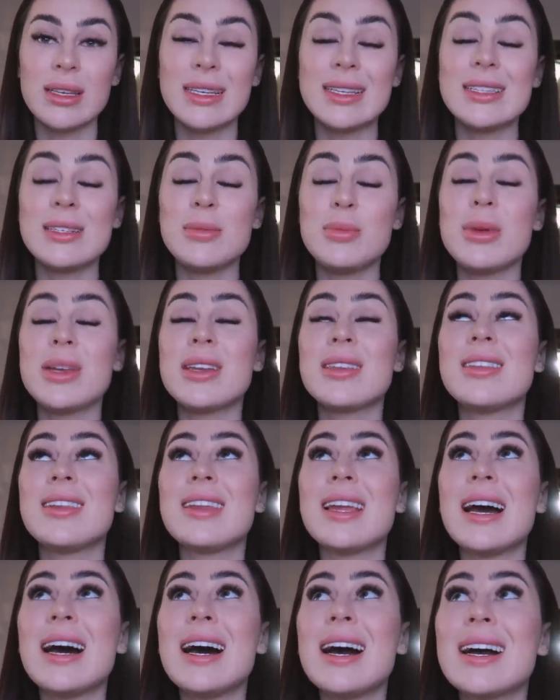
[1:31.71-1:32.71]
И теперь
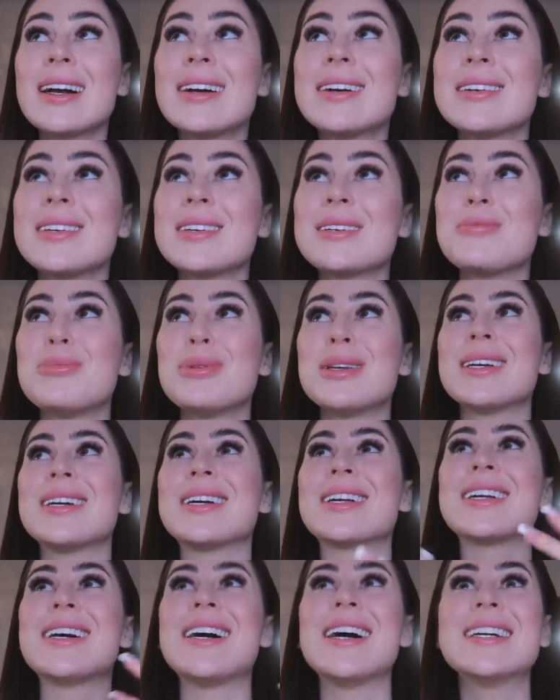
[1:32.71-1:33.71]
так
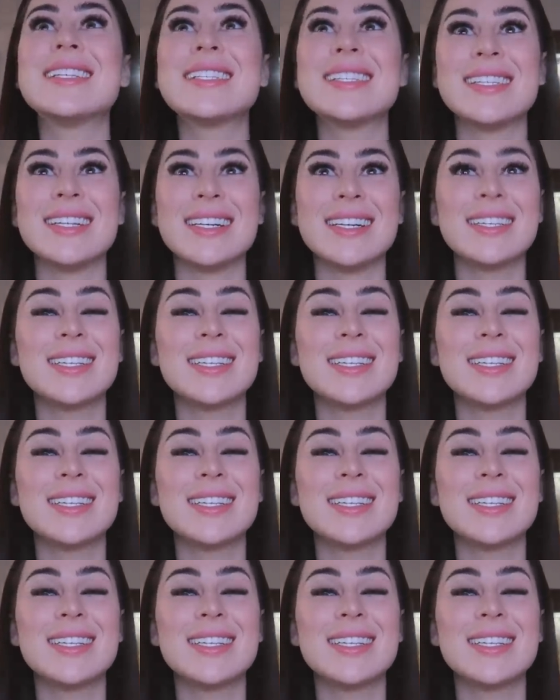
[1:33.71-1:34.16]
прекрасно